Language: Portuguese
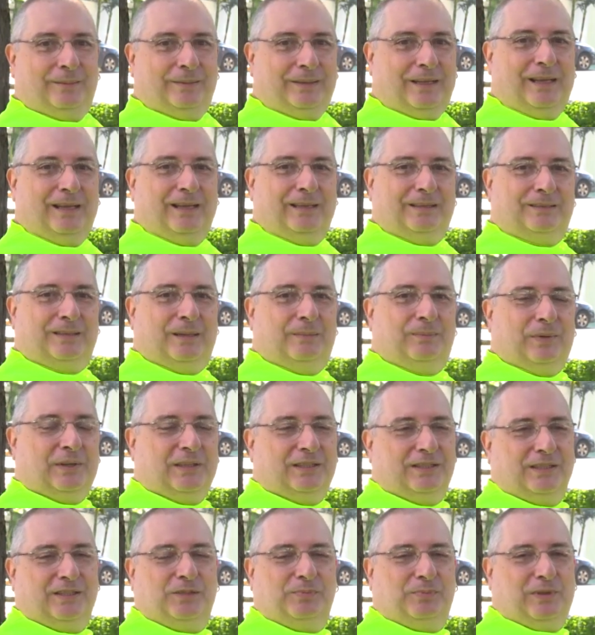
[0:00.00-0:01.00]
né? Já a
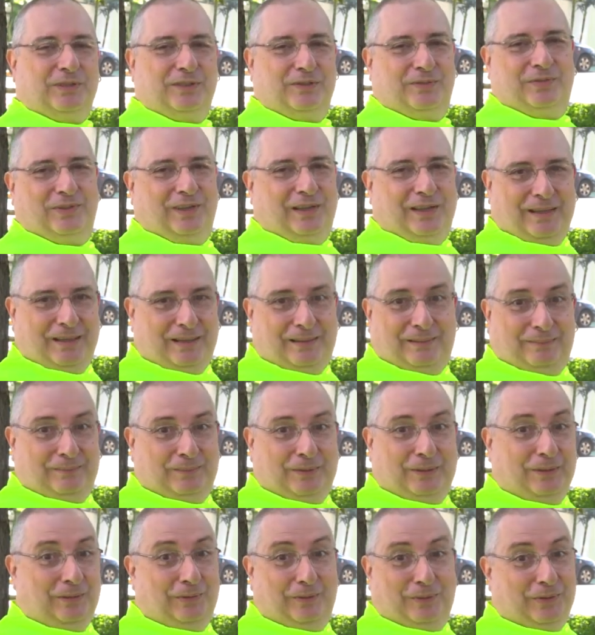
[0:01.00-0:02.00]
gente pode ver
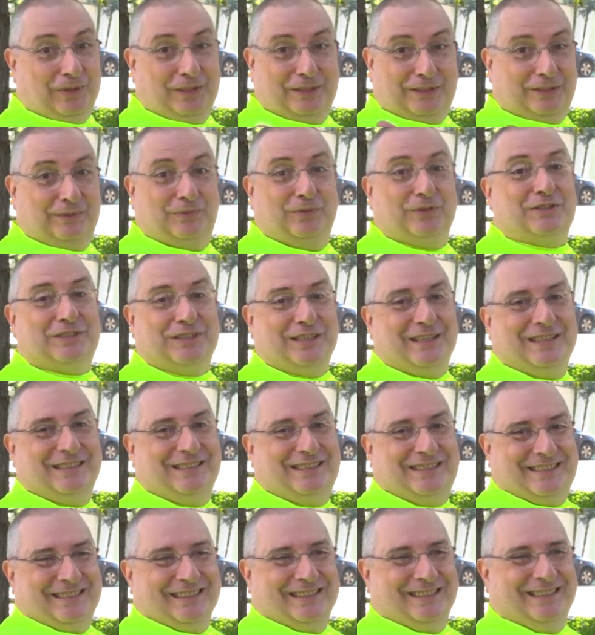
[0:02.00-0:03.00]
que eu conheci
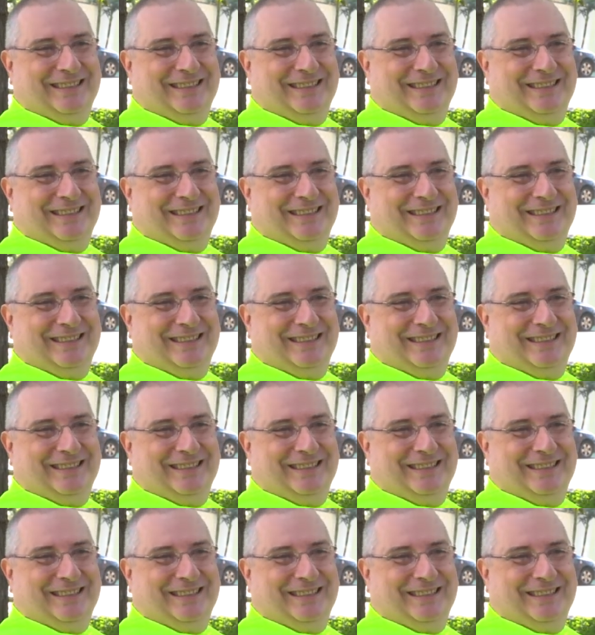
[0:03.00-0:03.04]
vocês.